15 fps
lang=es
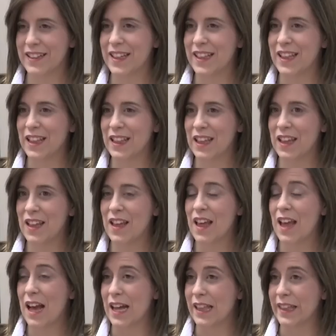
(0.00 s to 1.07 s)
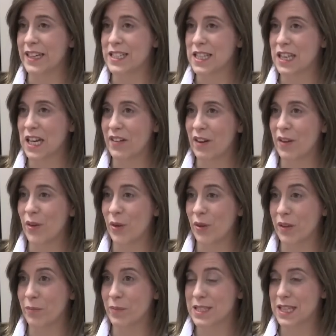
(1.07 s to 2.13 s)
Decidí hacer este trabajo
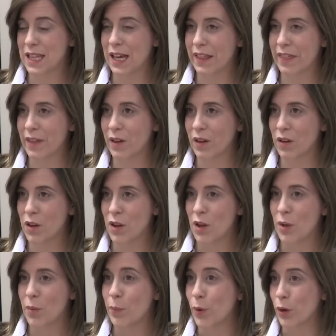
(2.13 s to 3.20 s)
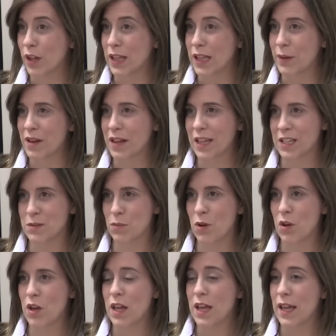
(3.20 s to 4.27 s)
de investigación porque el
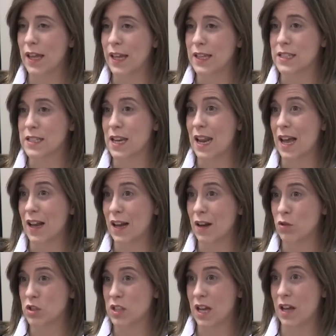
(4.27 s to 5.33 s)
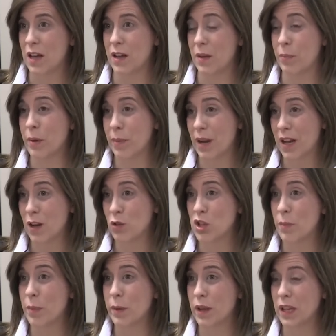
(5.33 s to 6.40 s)
tabaquismo es la la primera
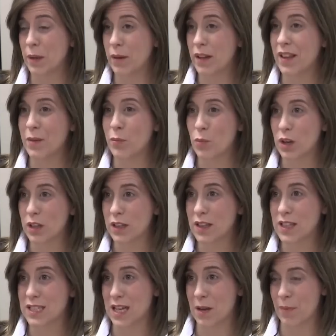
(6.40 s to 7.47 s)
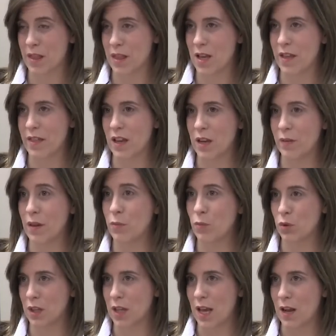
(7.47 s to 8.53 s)
causa prevenible de muerte y discapacidad a nivel
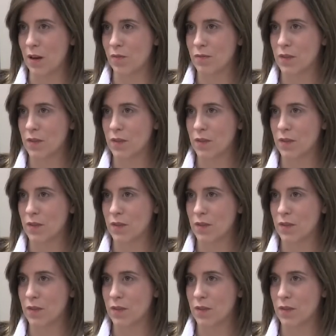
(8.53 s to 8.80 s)
mundial.